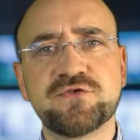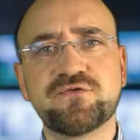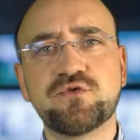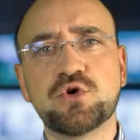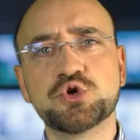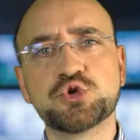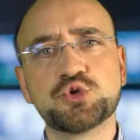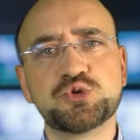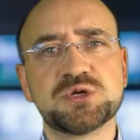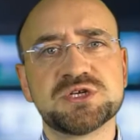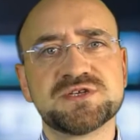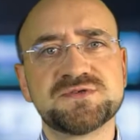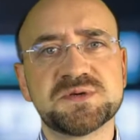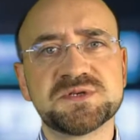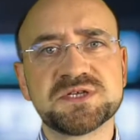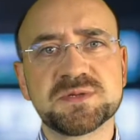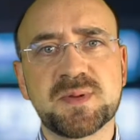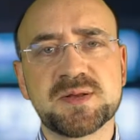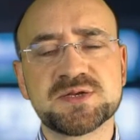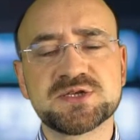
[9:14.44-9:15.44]
włączył się
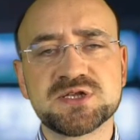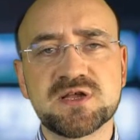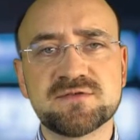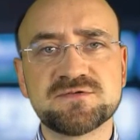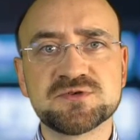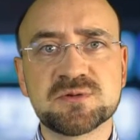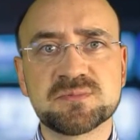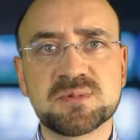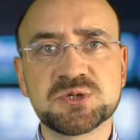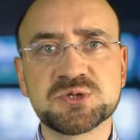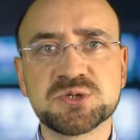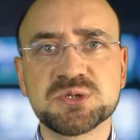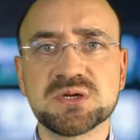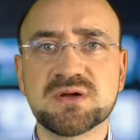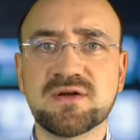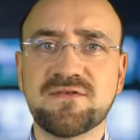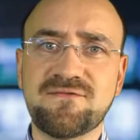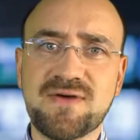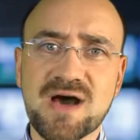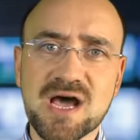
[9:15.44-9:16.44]
Związek Pracodawców
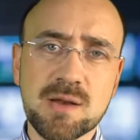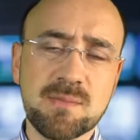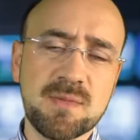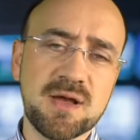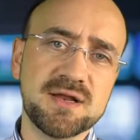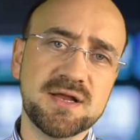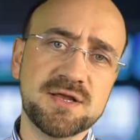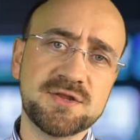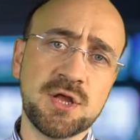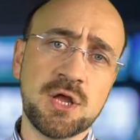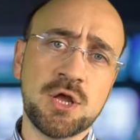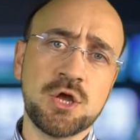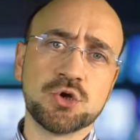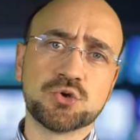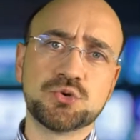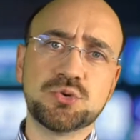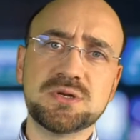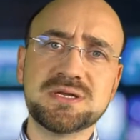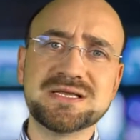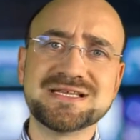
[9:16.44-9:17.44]
Aptecznych Farmanet,
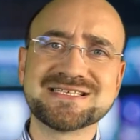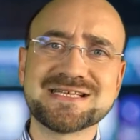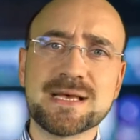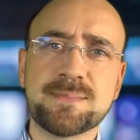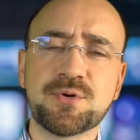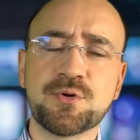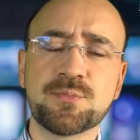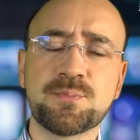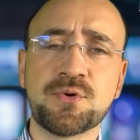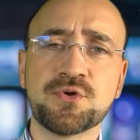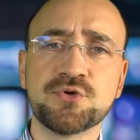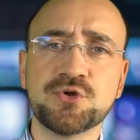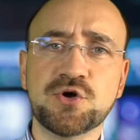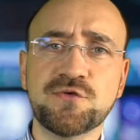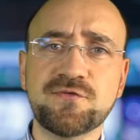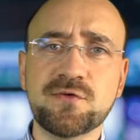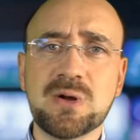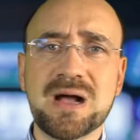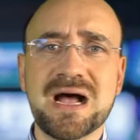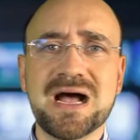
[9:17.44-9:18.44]
który
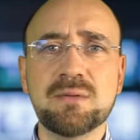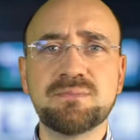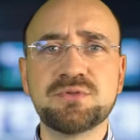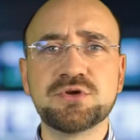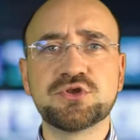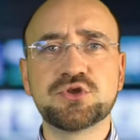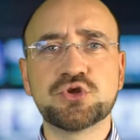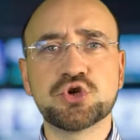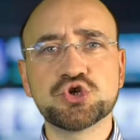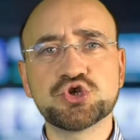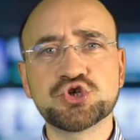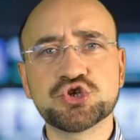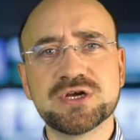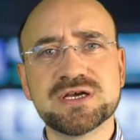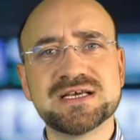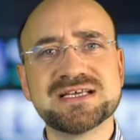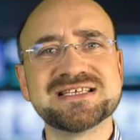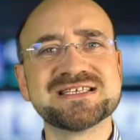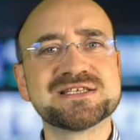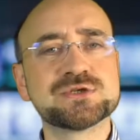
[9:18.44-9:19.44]
zaproponował, aby
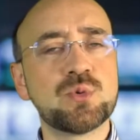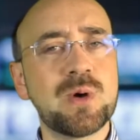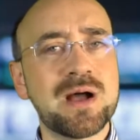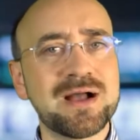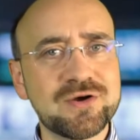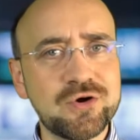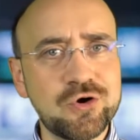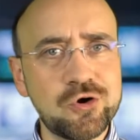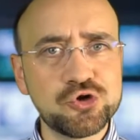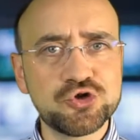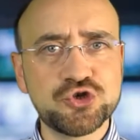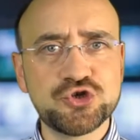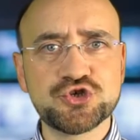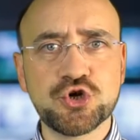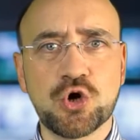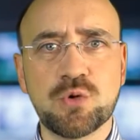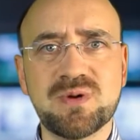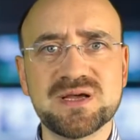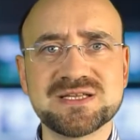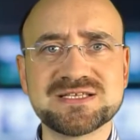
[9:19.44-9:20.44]
troszkę złagodzić
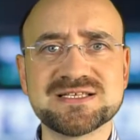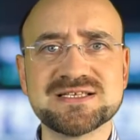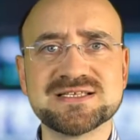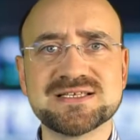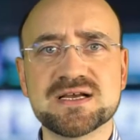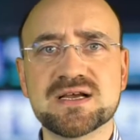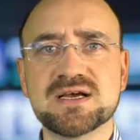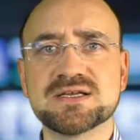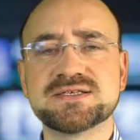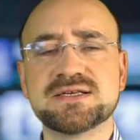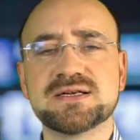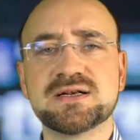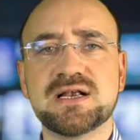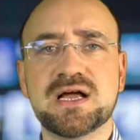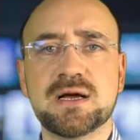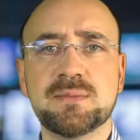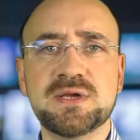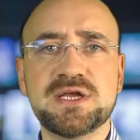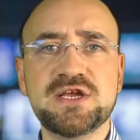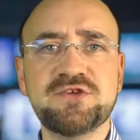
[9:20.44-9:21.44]
obecny zakaz
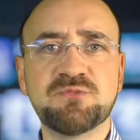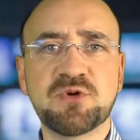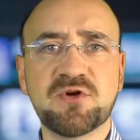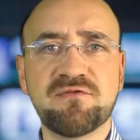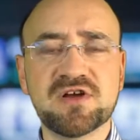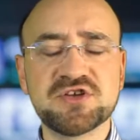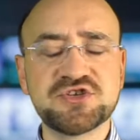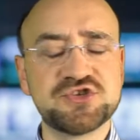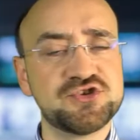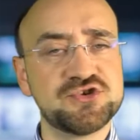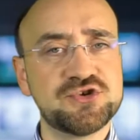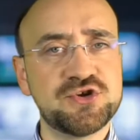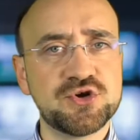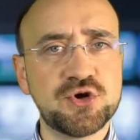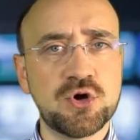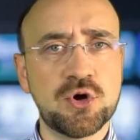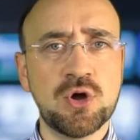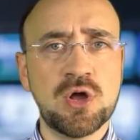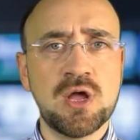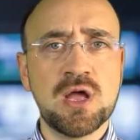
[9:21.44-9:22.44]
reklamy i wprowadzić do
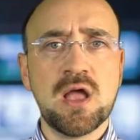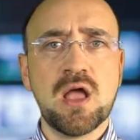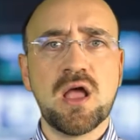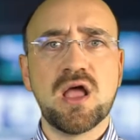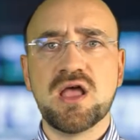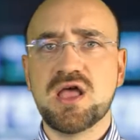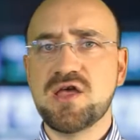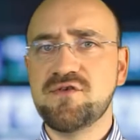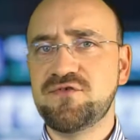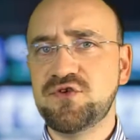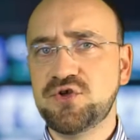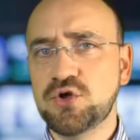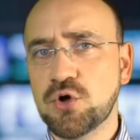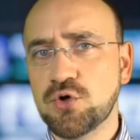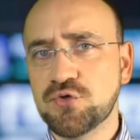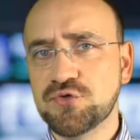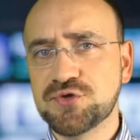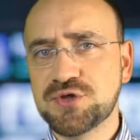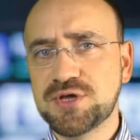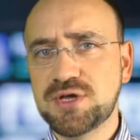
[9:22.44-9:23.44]
niego e,
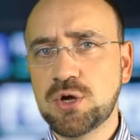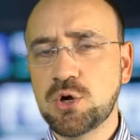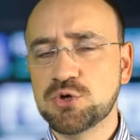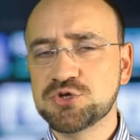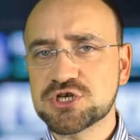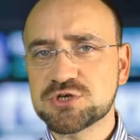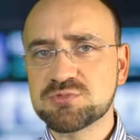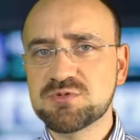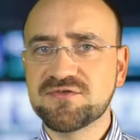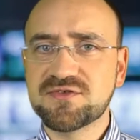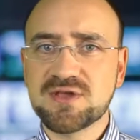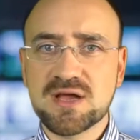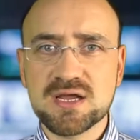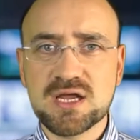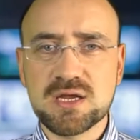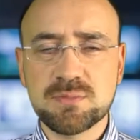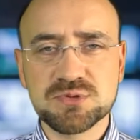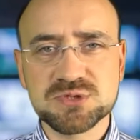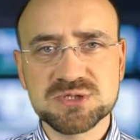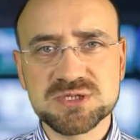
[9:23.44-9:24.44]
wyjątki, chociażby w
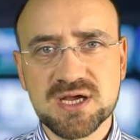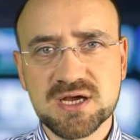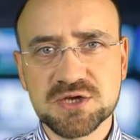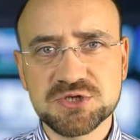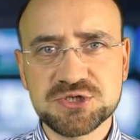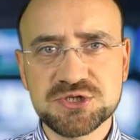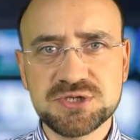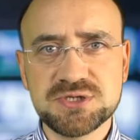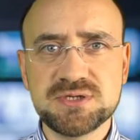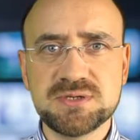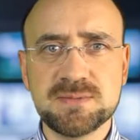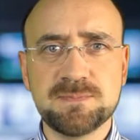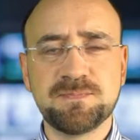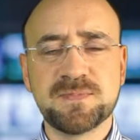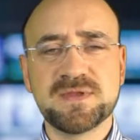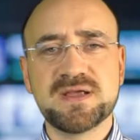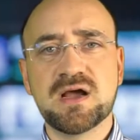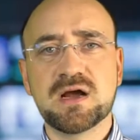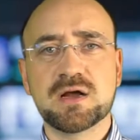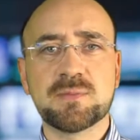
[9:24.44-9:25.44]
takiej postaci
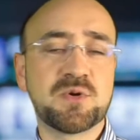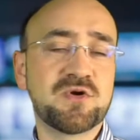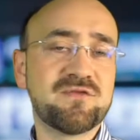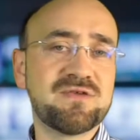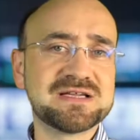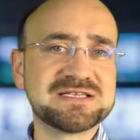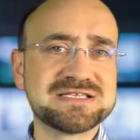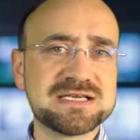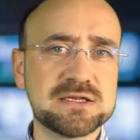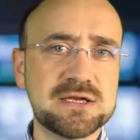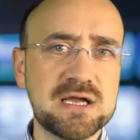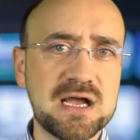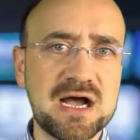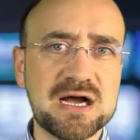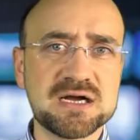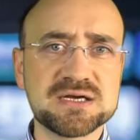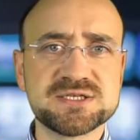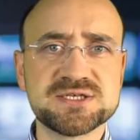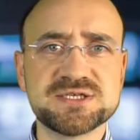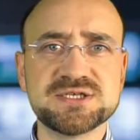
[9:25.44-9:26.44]
jak prowadzenie
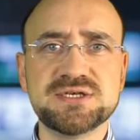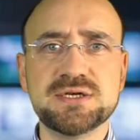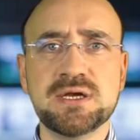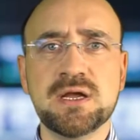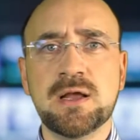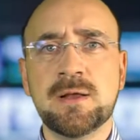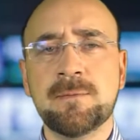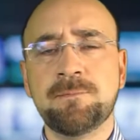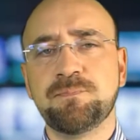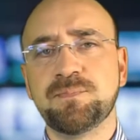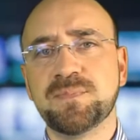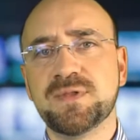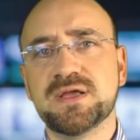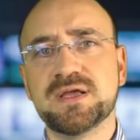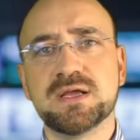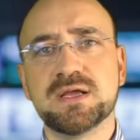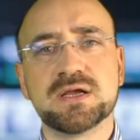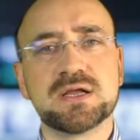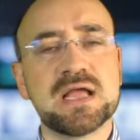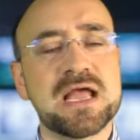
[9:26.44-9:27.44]
akcji e,
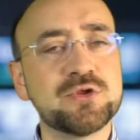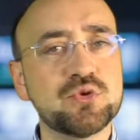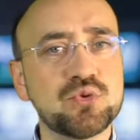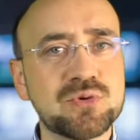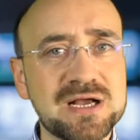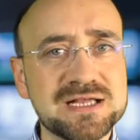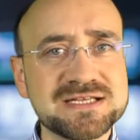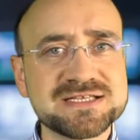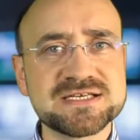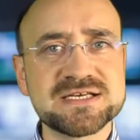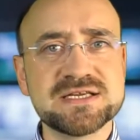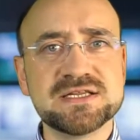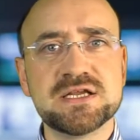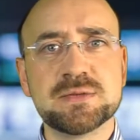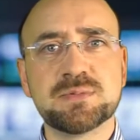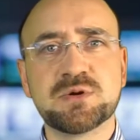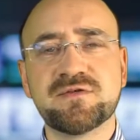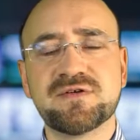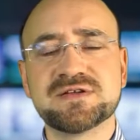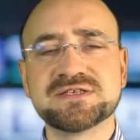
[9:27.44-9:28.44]
edukacyjnych,
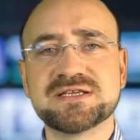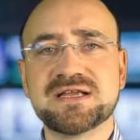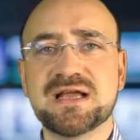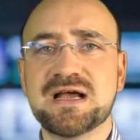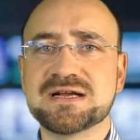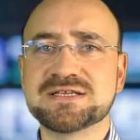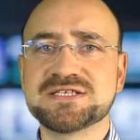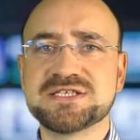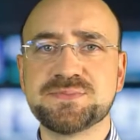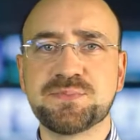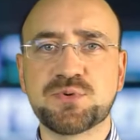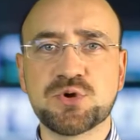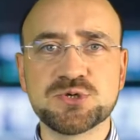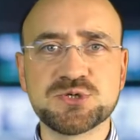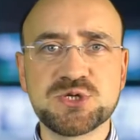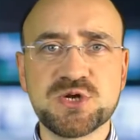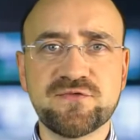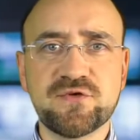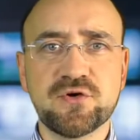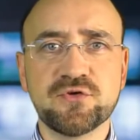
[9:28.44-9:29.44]
prowadzenie akcji
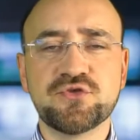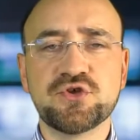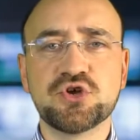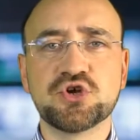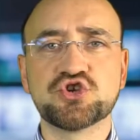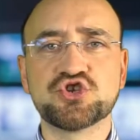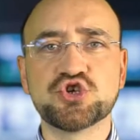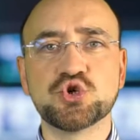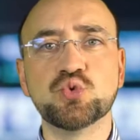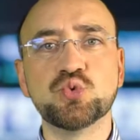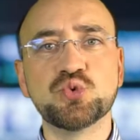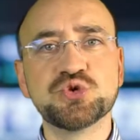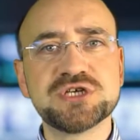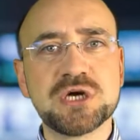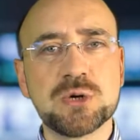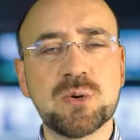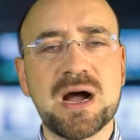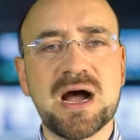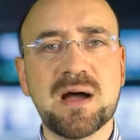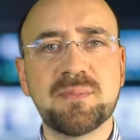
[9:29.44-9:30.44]
prozdrowotnych czy
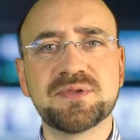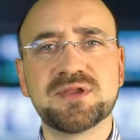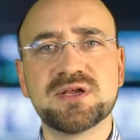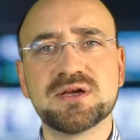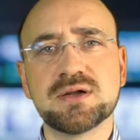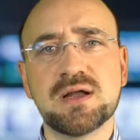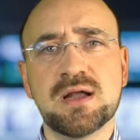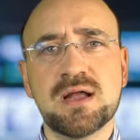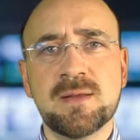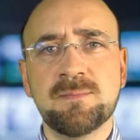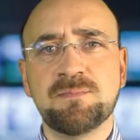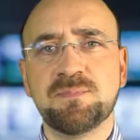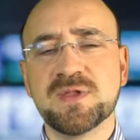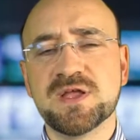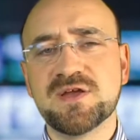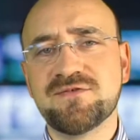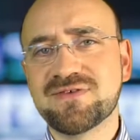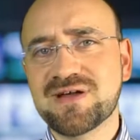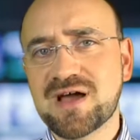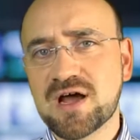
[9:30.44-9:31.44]
udział aptek
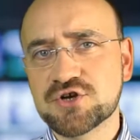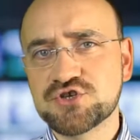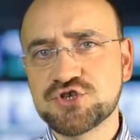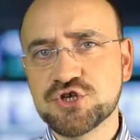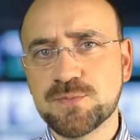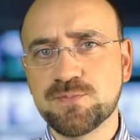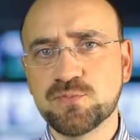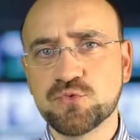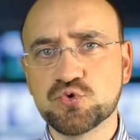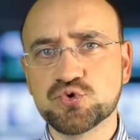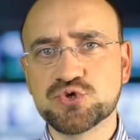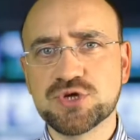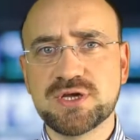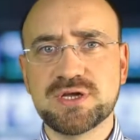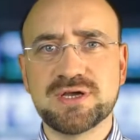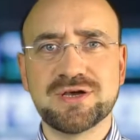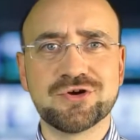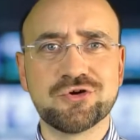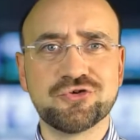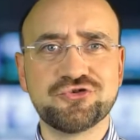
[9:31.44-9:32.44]
w karcie dużej
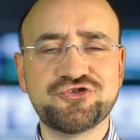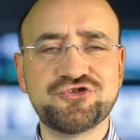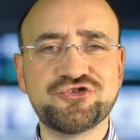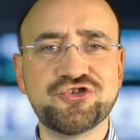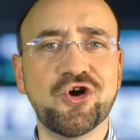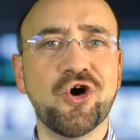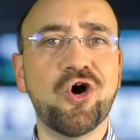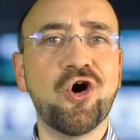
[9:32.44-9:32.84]
rodziny.